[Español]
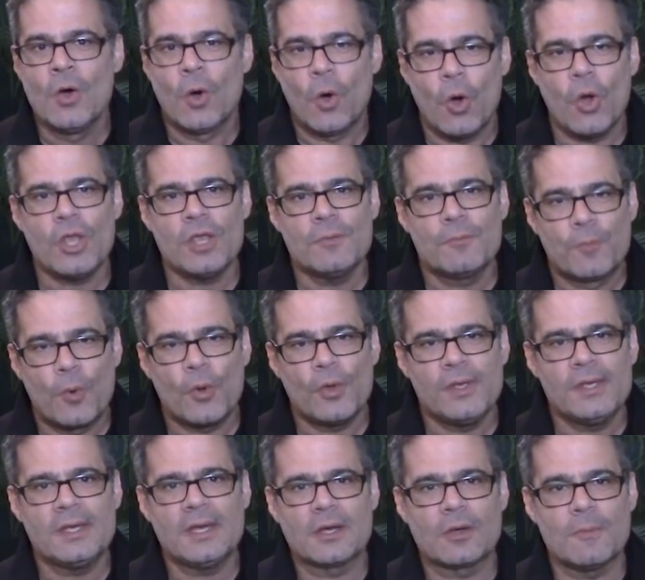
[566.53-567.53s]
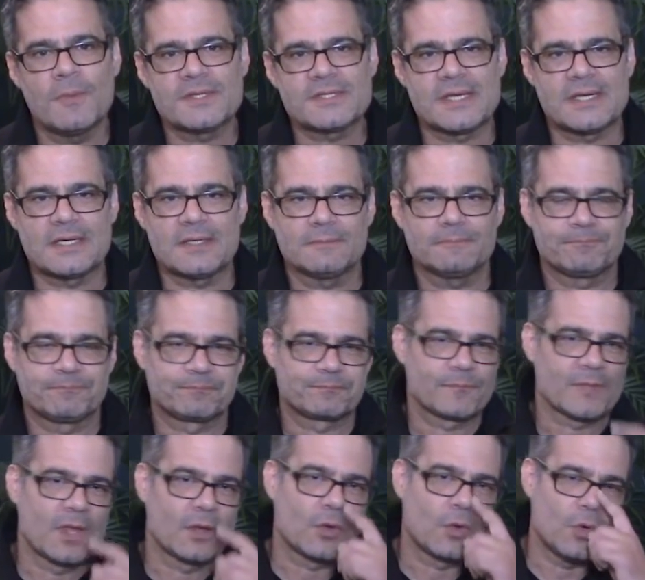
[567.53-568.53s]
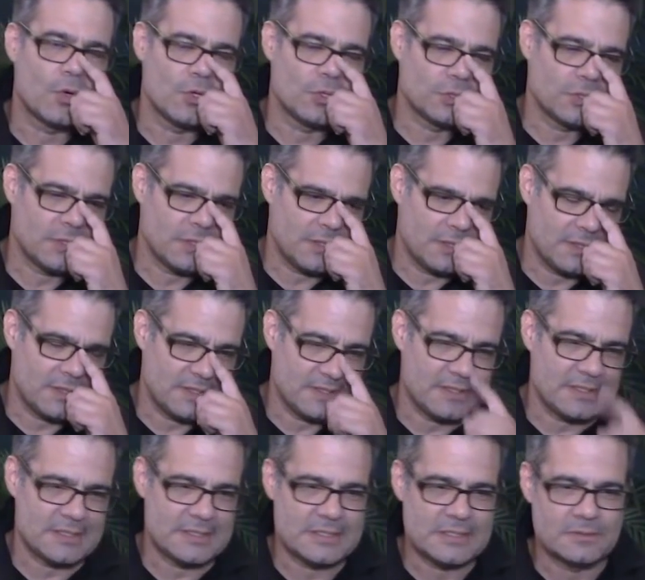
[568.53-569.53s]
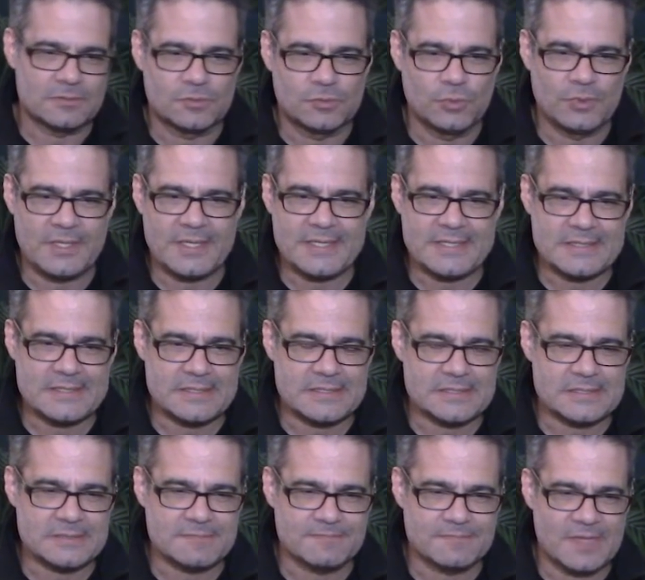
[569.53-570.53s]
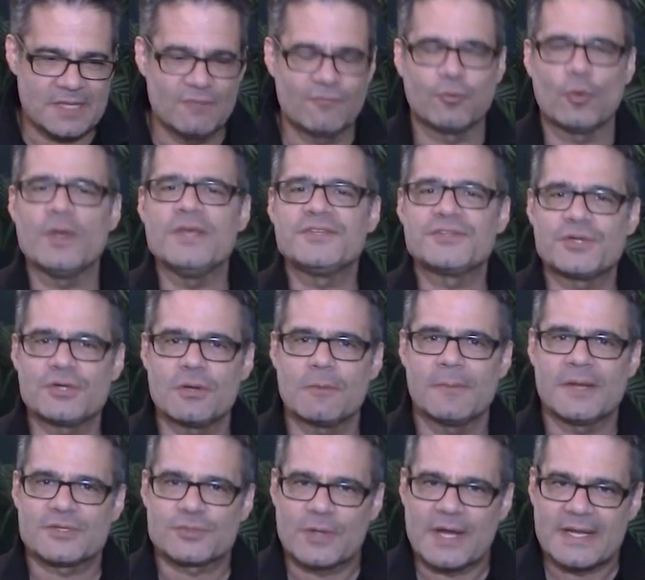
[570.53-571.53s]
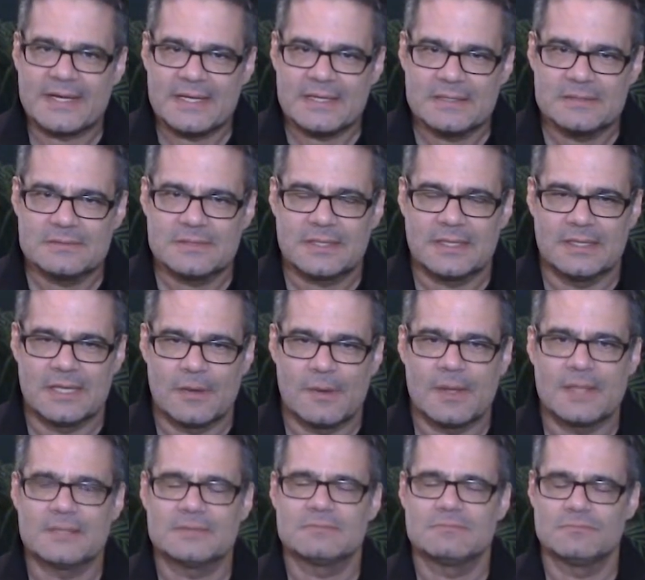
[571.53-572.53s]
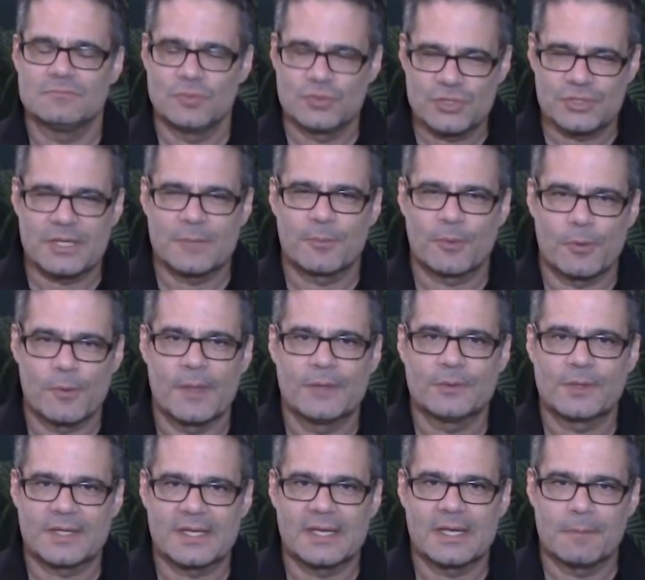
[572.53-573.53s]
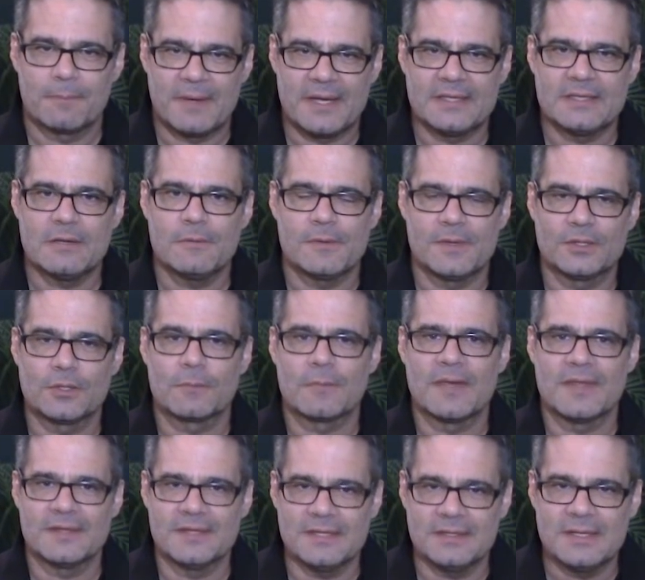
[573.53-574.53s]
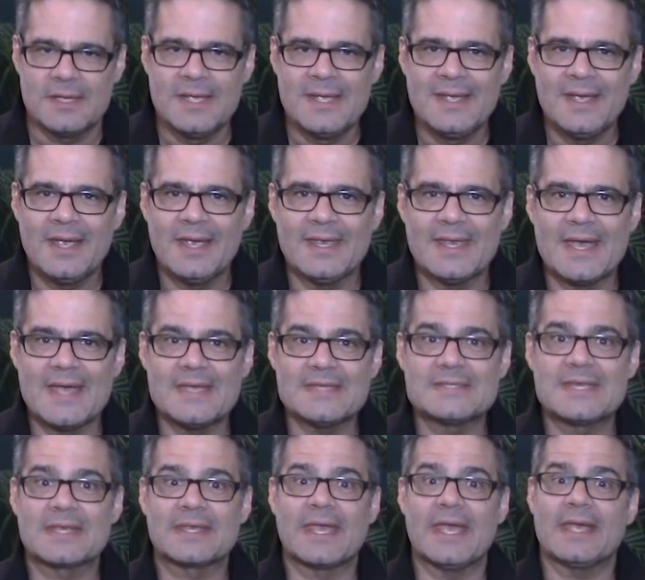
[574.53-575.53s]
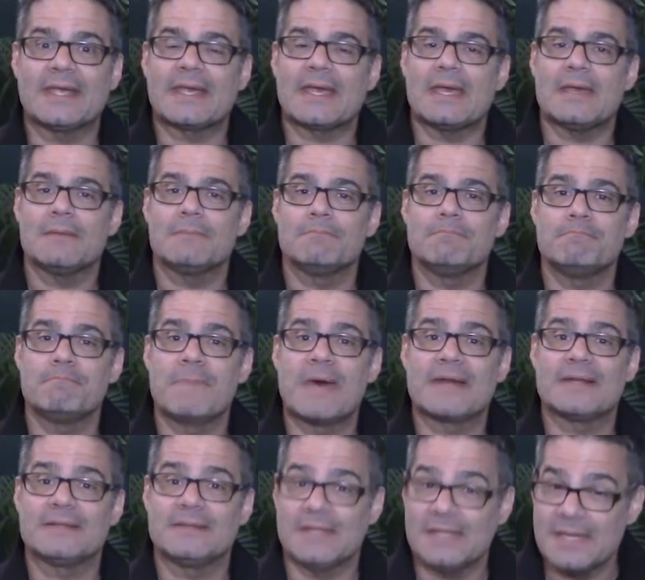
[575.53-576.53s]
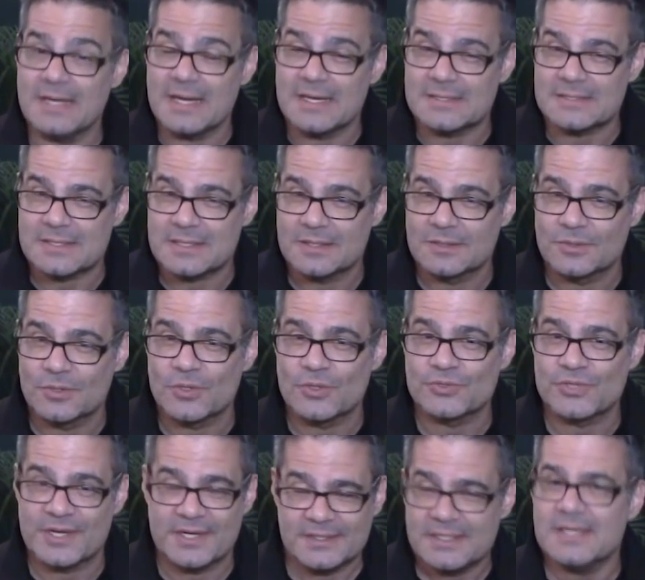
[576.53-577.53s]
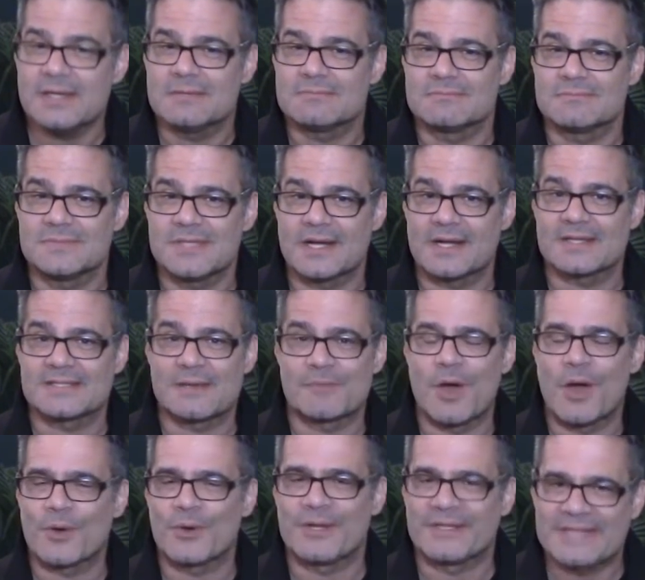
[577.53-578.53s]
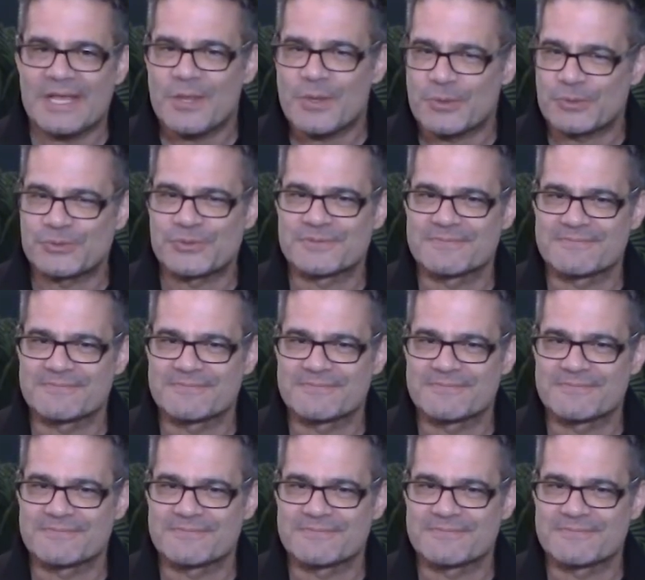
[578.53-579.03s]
Hoy voy a conversar con eh, una influencer venezolana que lleva mucho tiempo viviendo aquí en España, viviendo en Madrid. Ella es Keka Martínez. No se retiren, ya regresamos a Conectados.